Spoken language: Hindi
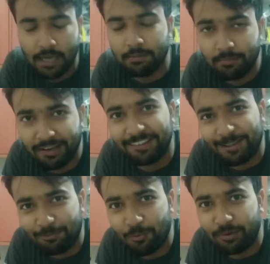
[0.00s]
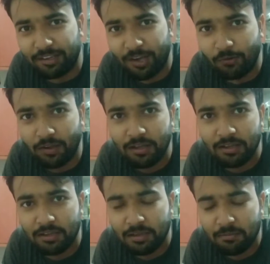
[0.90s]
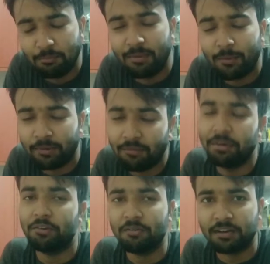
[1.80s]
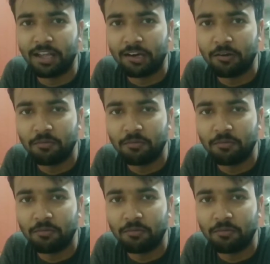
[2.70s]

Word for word: अभी मेरे साथ पोपट क्या हुआ मैं अपना वीडियो बना रहा